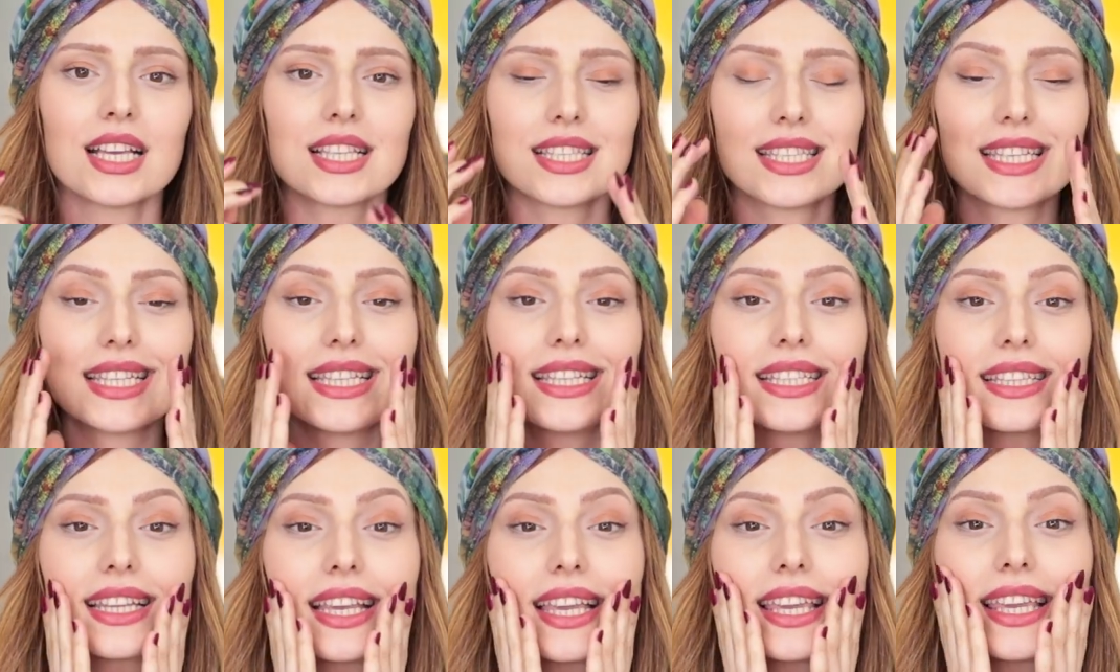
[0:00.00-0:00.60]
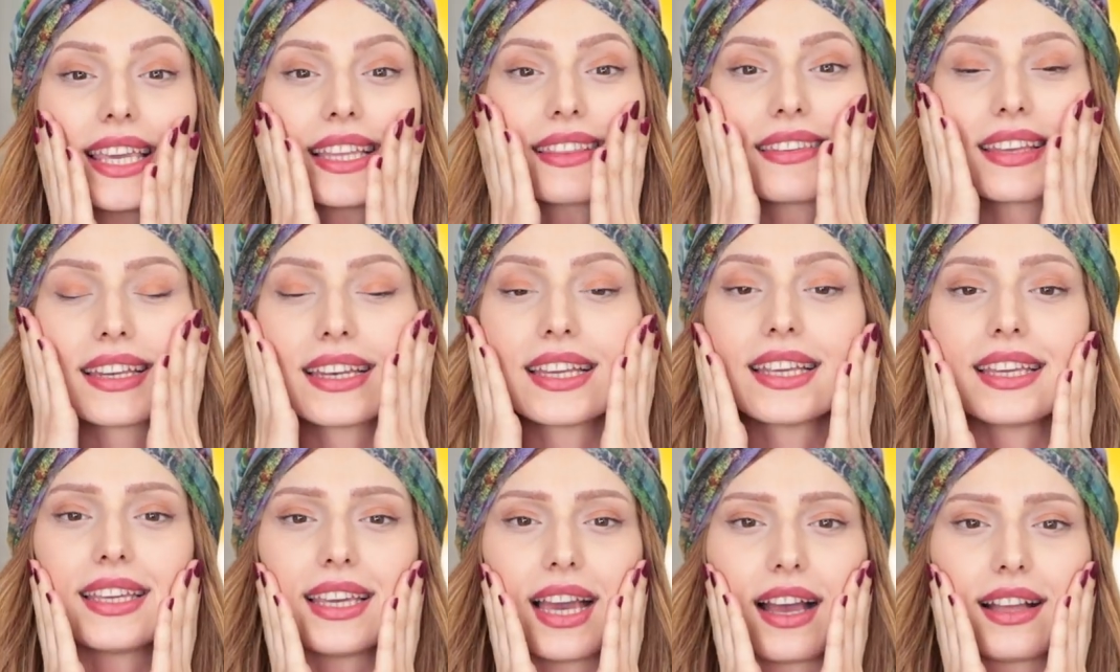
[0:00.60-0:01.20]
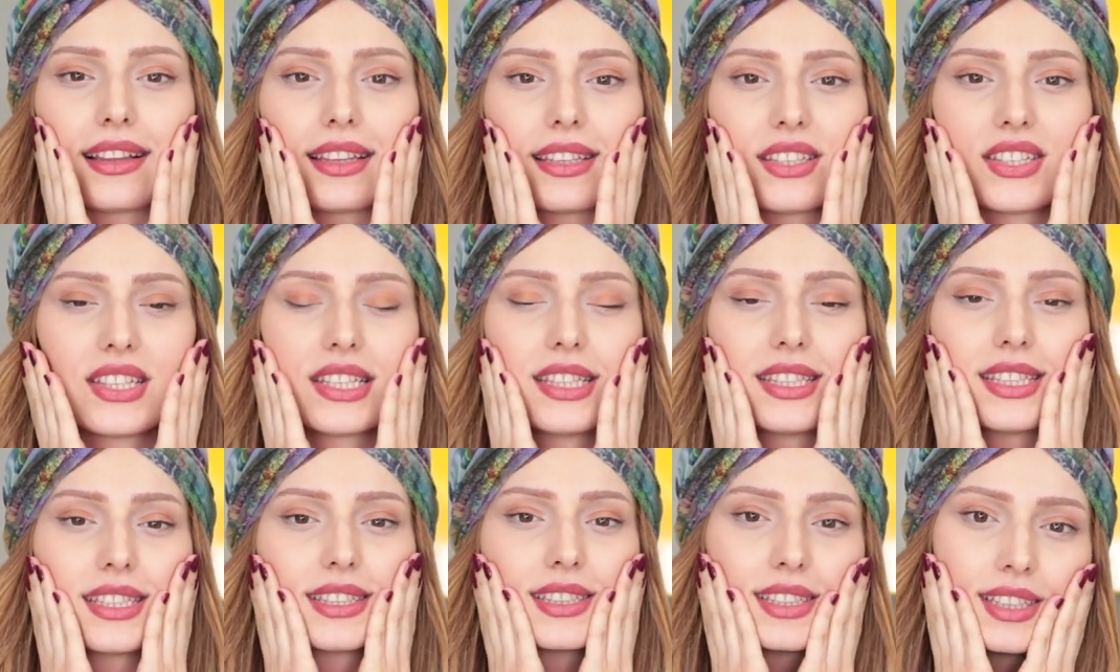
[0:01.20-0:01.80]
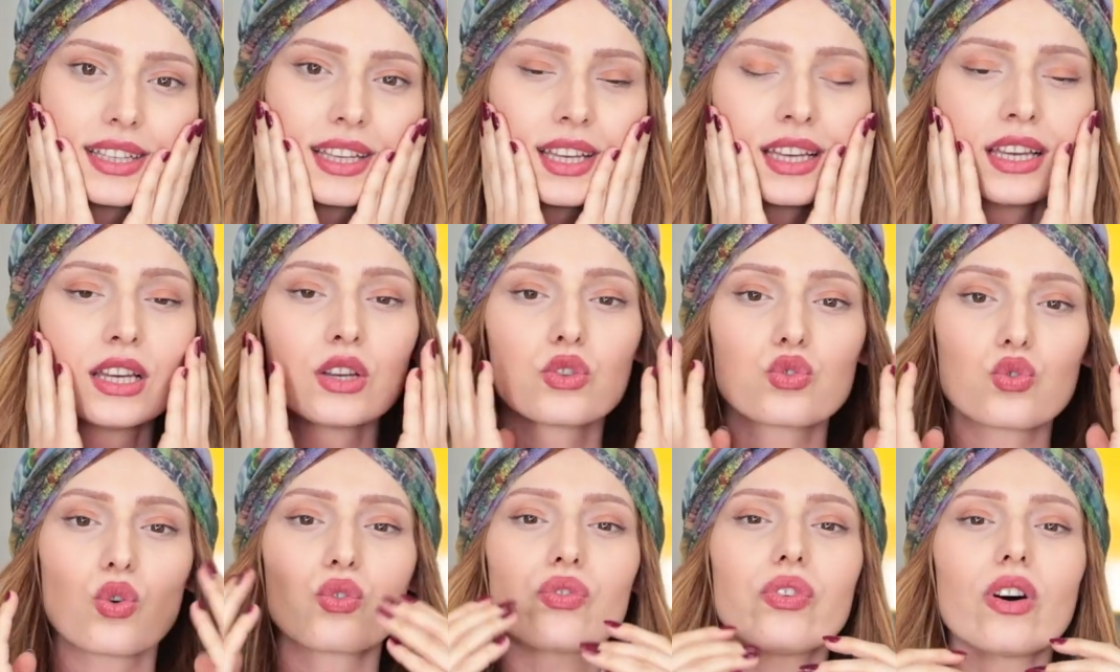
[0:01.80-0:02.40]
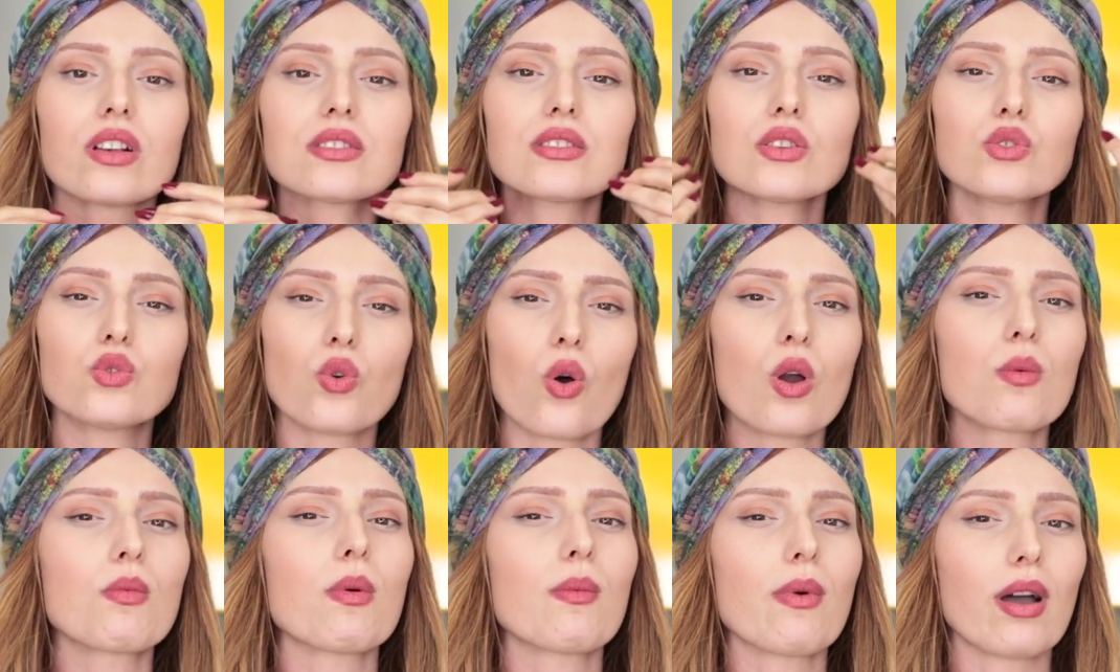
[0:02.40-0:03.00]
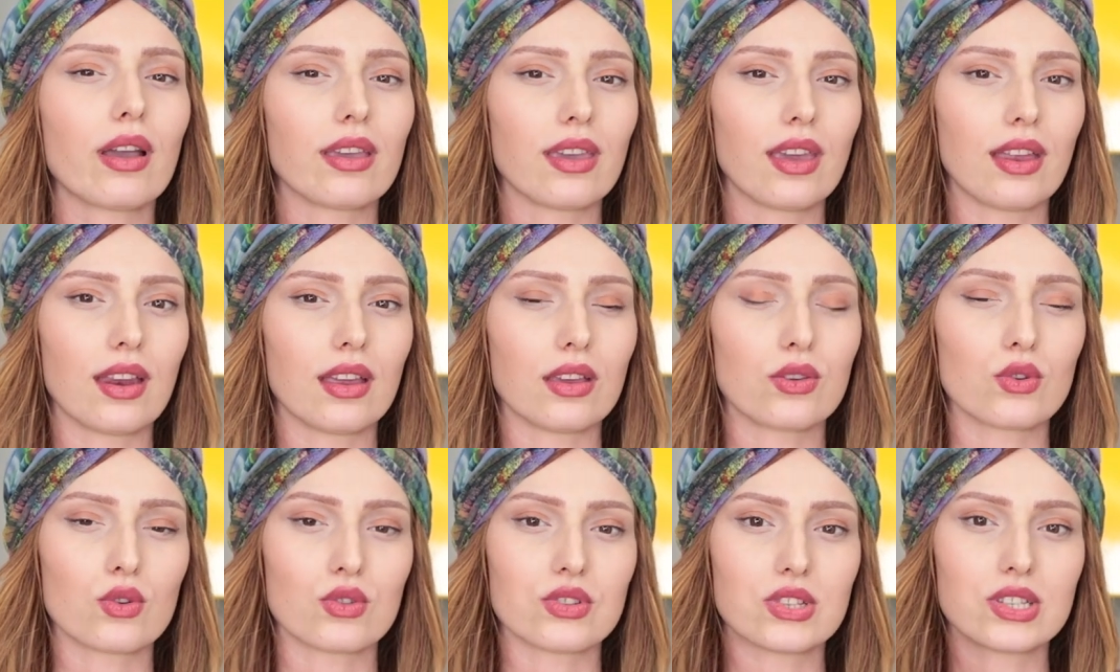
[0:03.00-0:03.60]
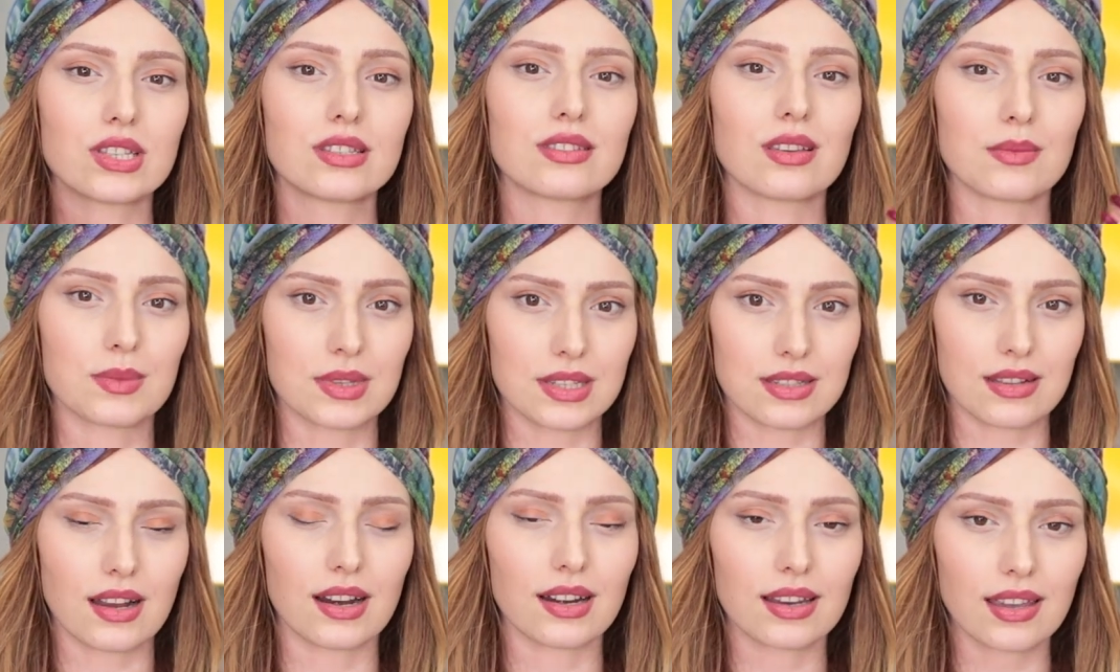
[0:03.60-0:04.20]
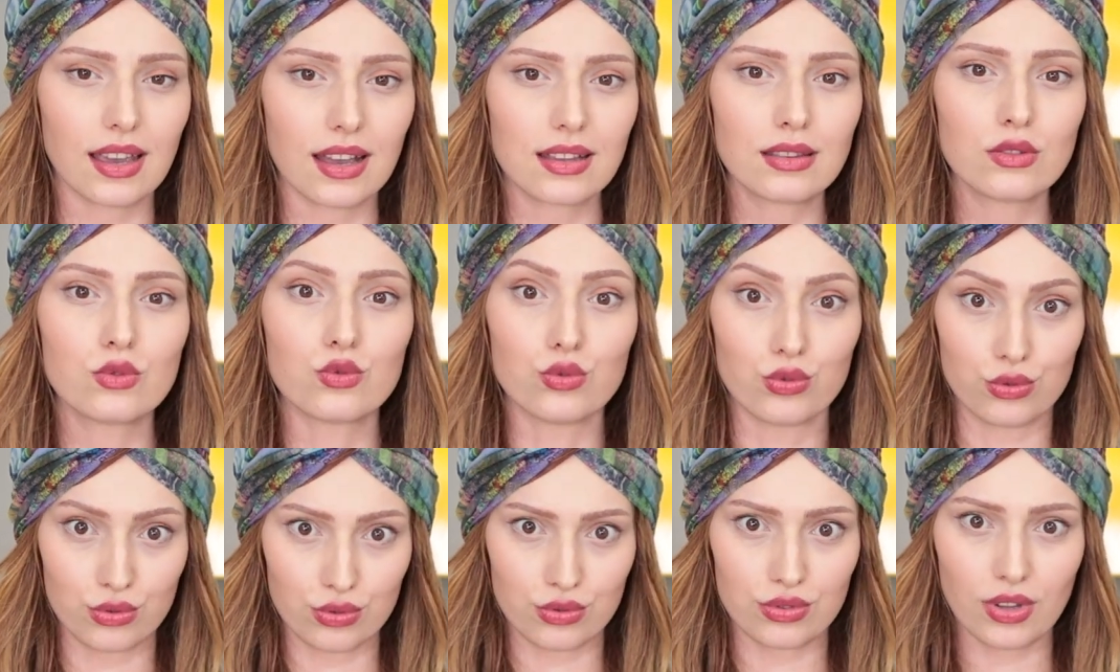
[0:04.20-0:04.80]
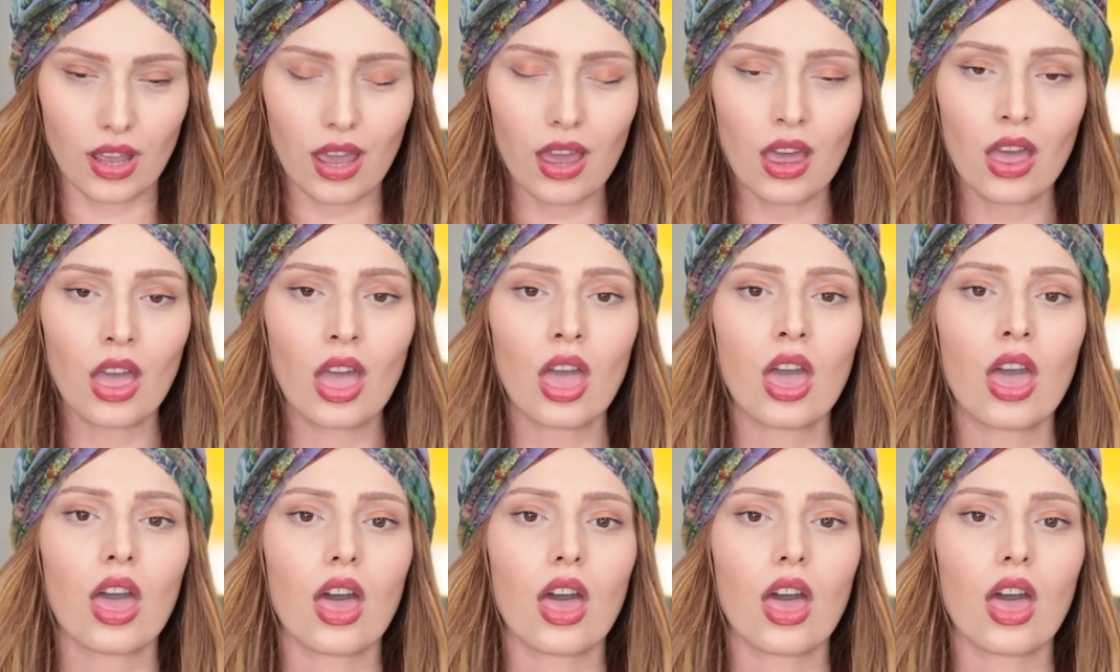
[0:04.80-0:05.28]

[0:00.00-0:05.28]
cildine yeteri yani cildini çok fazla yormaman gerekiyor cilt temizlerken ürünle.